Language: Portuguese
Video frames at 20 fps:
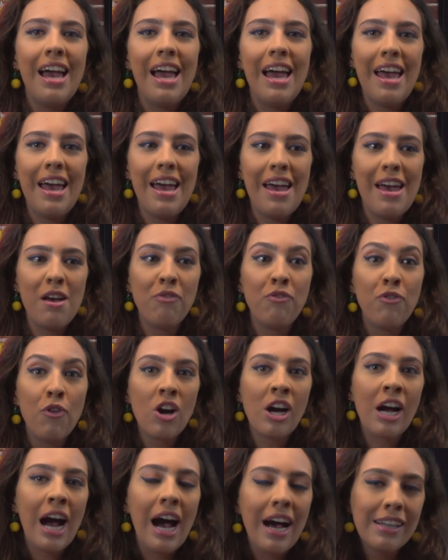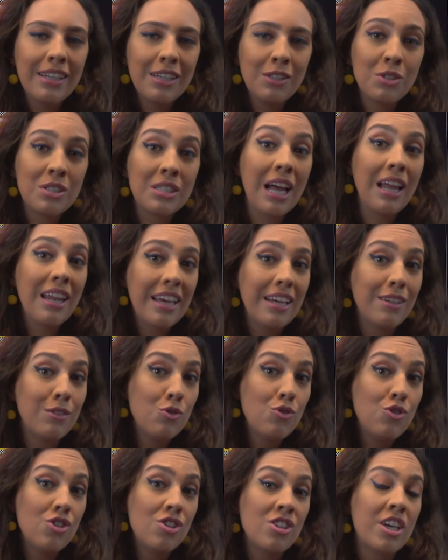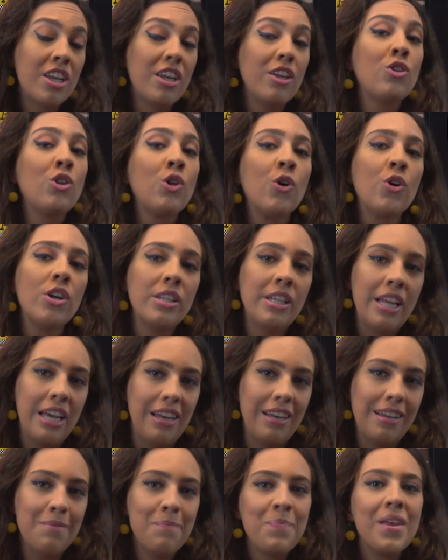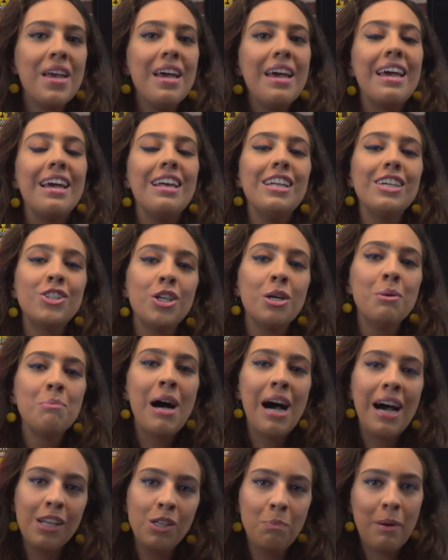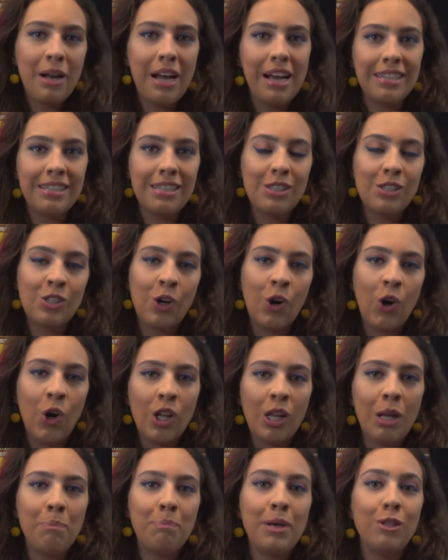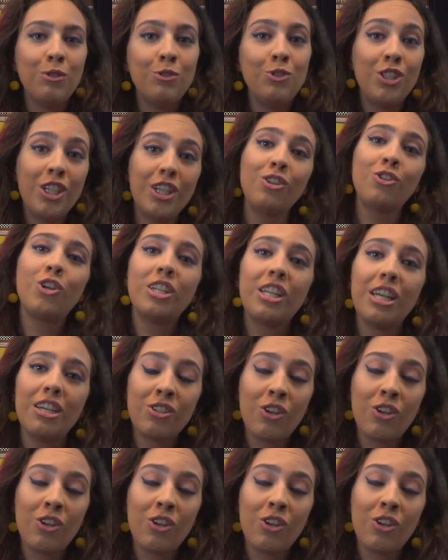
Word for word: é, focada nos talentos de escritor dele. Ele é chamado para essa escola pelo diretor da